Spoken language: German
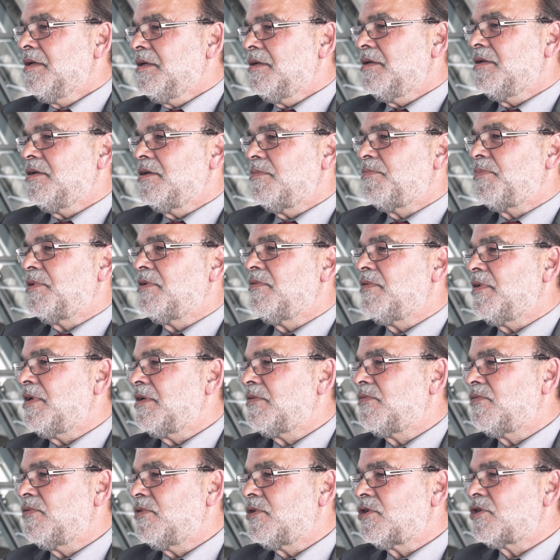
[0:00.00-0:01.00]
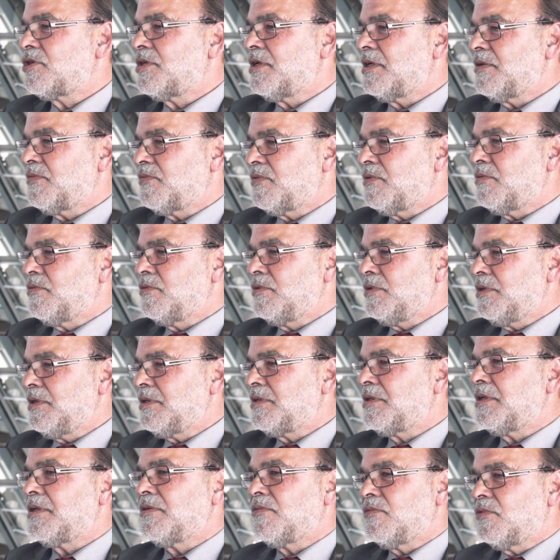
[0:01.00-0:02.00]
äh, Privatvorstaat
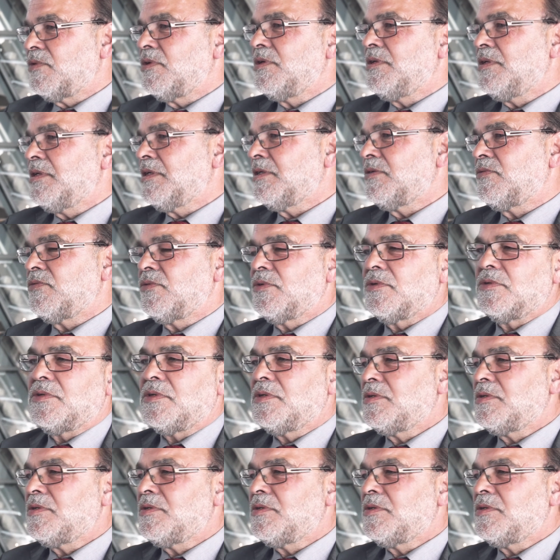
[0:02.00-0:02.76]
formuliert hat, wohin das führt.